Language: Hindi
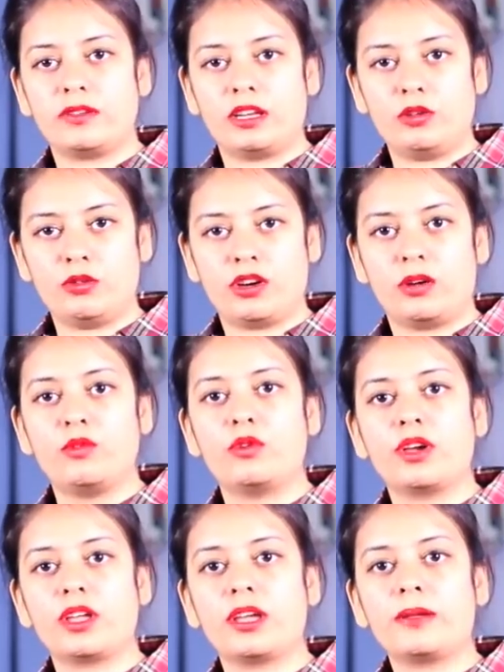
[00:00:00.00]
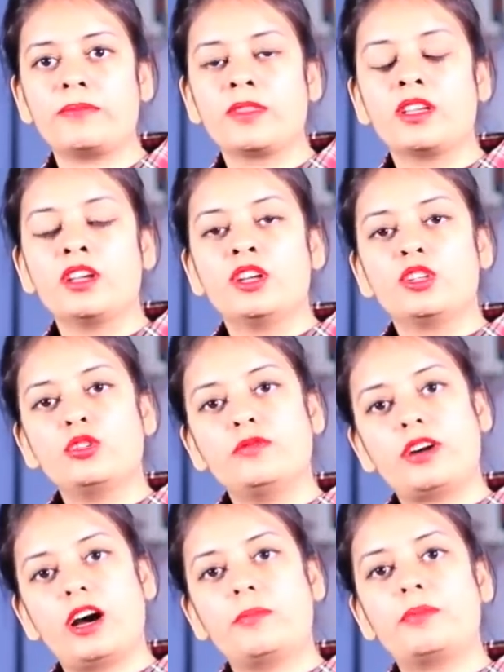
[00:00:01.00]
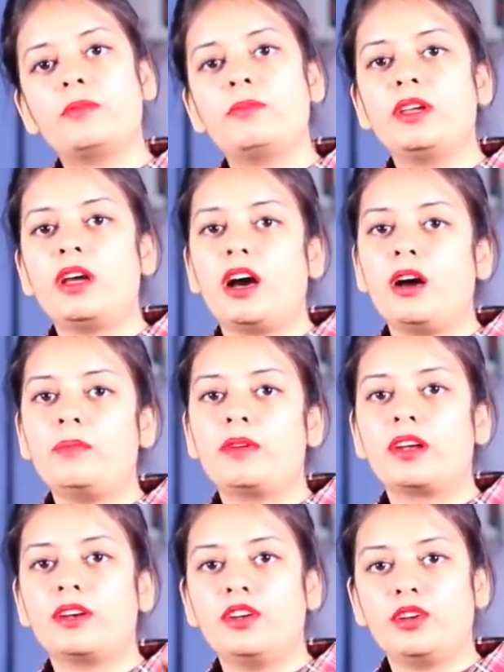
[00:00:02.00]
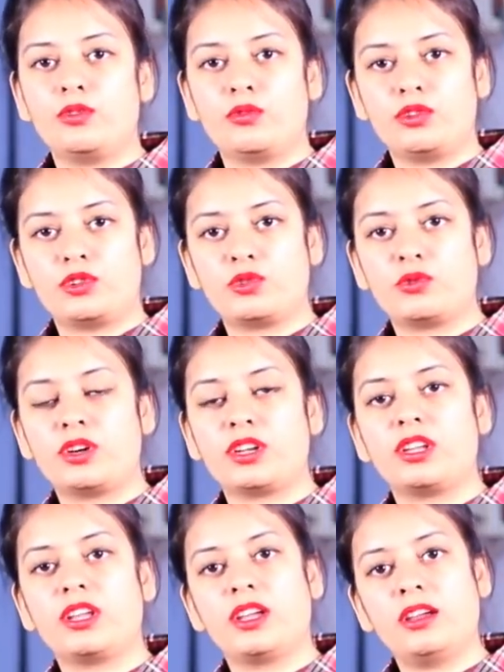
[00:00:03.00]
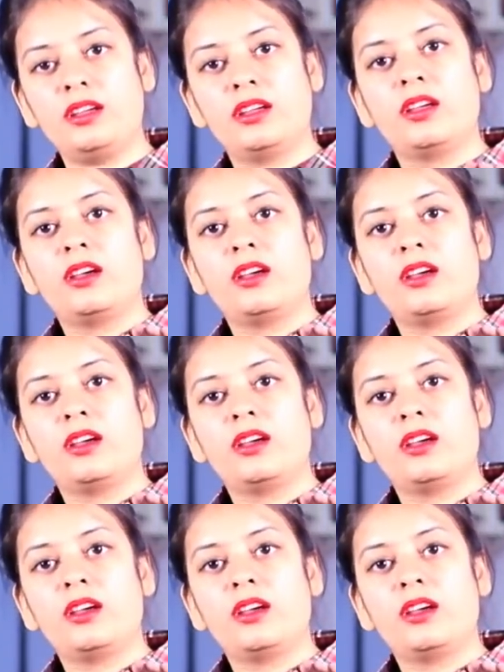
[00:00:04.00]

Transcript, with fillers: की वैल्यू कम हो गई है तो वहां पर भी आप क्रेडिट नोट इशू करेंगे